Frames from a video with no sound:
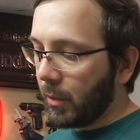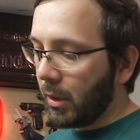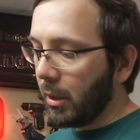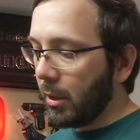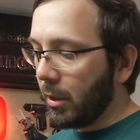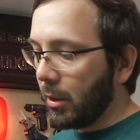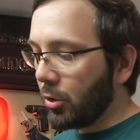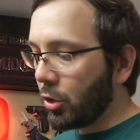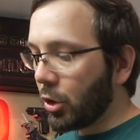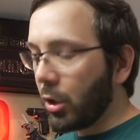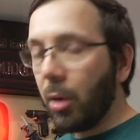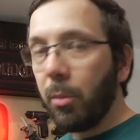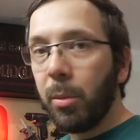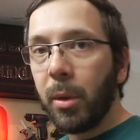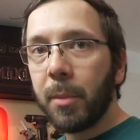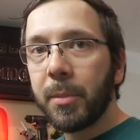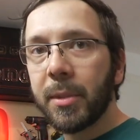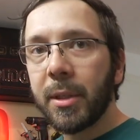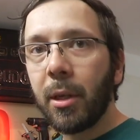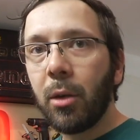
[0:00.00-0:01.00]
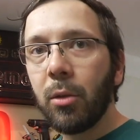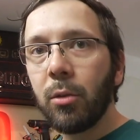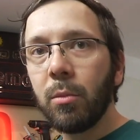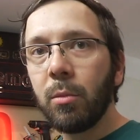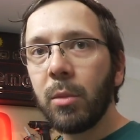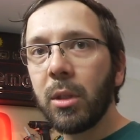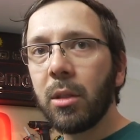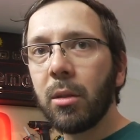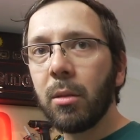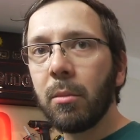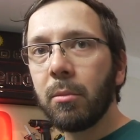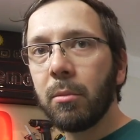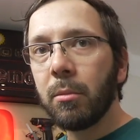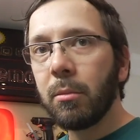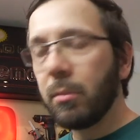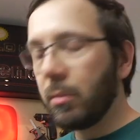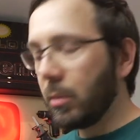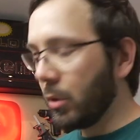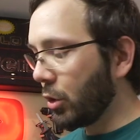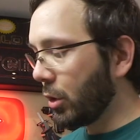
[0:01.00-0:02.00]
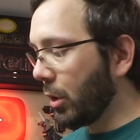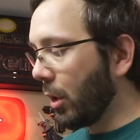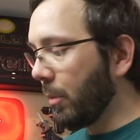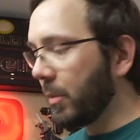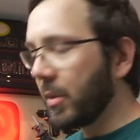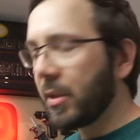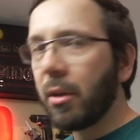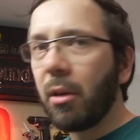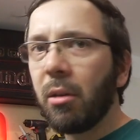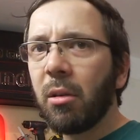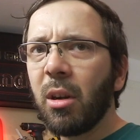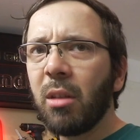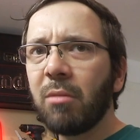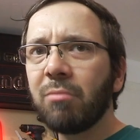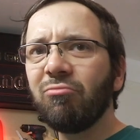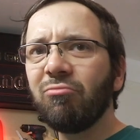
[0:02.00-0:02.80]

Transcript: die Staubabsaugung mit dem Staubsauger,